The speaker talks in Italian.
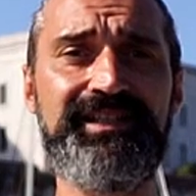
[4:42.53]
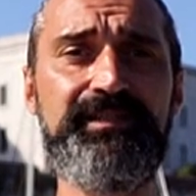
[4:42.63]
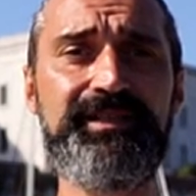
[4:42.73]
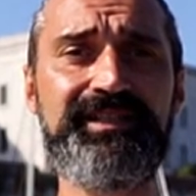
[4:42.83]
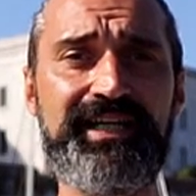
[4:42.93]

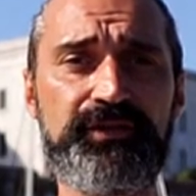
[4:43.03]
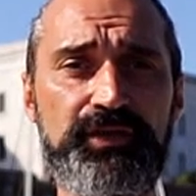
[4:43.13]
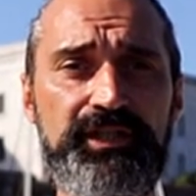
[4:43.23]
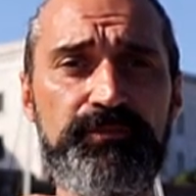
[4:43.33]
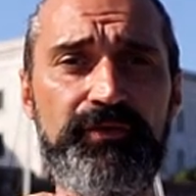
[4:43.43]

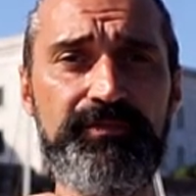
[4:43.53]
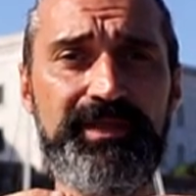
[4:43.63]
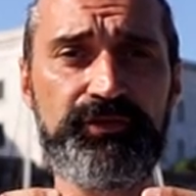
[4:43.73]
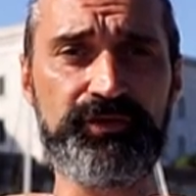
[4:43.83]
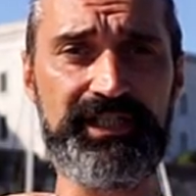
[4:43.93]
limitato il
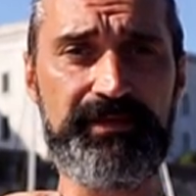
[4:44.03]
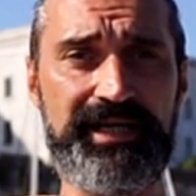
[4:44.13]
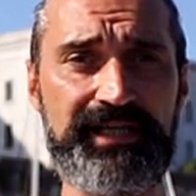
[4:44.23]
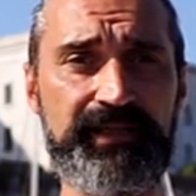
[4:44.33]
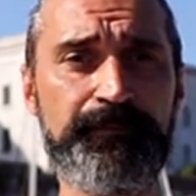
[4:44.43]
movimento delle
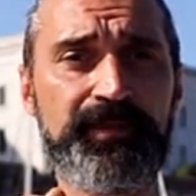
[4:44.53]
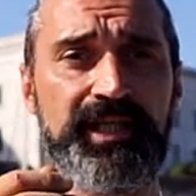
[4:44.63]
marre